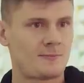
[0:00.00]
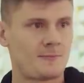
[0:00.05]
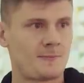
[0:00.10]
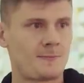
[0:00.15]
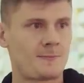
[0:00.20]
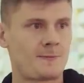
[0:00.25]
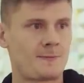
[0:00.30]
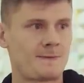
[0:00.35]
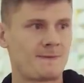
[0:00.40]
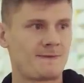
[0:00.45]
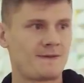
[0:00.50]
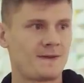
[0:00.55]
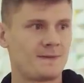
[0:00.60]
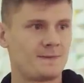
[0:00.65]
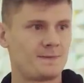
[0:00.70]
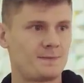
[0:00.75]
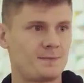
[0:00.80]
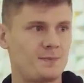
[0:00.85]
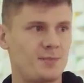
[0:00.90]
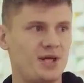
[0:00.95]

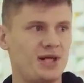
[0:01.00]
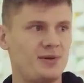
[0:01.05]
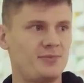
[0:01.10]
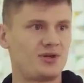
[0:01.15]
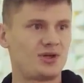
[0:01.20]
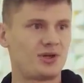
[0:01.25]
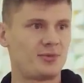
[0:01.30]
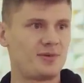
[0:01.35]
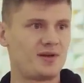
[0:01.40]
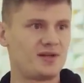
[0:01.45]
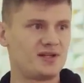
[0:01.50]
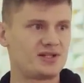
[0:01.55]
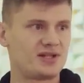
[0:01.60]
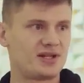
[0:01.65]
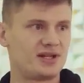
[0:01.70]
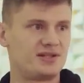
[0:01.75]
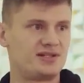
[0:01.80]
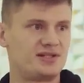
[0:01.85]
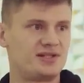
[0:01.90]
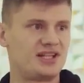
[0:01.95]
Hmm, powiem Tobie,
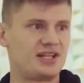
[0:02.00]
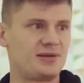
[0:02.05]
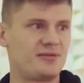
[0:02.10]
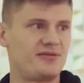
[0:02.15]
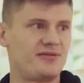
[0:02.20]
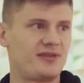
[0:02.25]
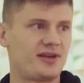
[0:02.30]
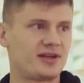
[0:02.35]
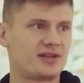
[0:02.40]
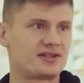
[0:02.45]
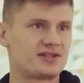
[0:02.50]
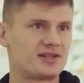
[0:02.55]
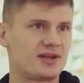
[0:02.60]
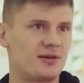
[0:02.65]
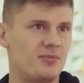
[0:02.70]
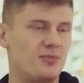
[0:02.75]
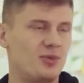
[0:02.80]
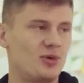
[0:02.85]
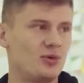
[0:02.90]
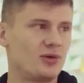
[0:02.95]
że czym
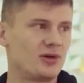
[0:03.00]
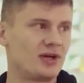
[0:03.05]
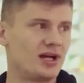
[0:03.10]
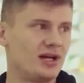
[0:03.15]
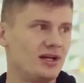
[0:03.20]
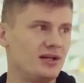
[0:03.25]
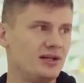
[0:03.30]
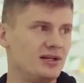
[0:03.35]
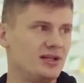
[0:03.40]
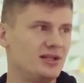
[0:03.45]
większa półka,